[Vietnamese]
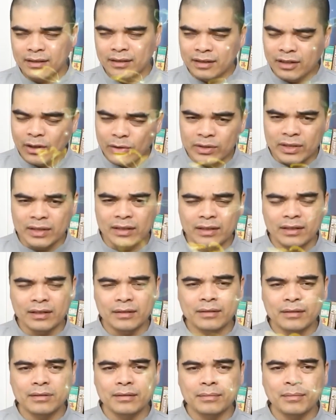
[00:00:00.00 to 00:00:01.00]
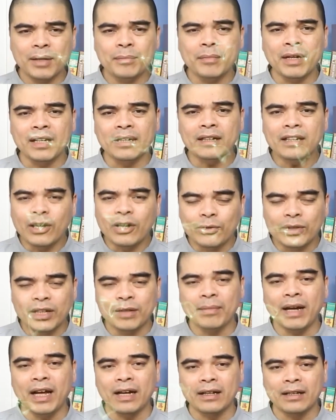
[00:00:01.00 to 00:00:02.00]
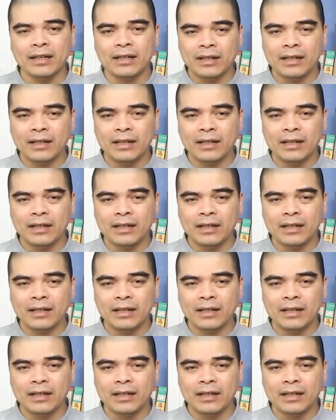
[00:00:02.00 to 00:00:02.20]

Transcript: cầu may mắn cầu tiền bạc